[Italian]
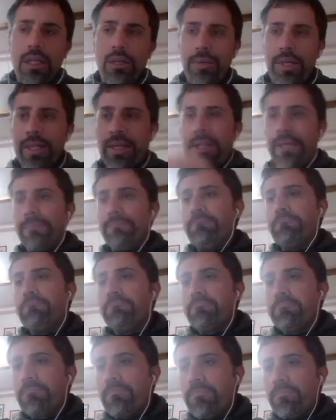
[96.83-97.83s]
Quindi,
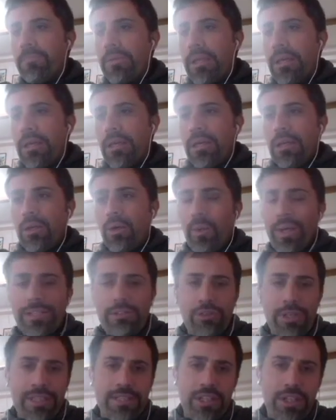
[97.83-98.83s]

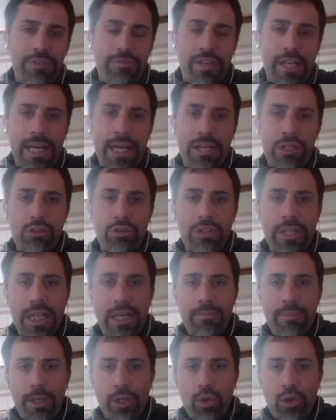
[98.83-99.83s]
questo è il significato
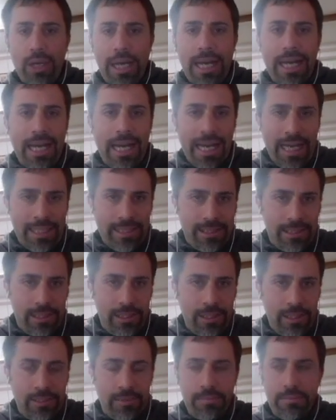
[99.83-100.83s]
della parola
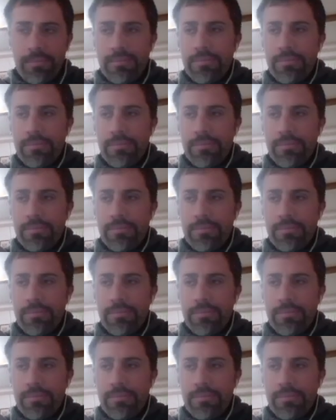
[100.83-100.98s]
anti.